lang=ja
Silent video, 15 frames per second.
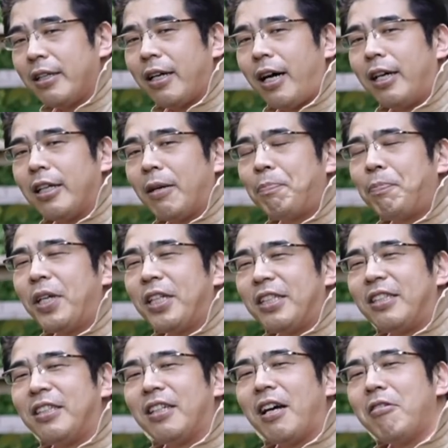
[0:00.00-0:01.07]
あやっぱり
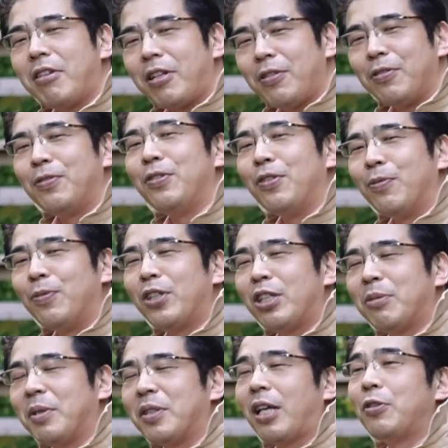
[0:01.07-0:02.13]
違うなというふうに思って
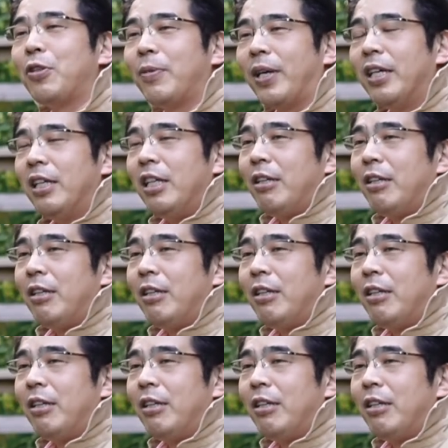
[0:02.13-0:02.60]
しまう例えば、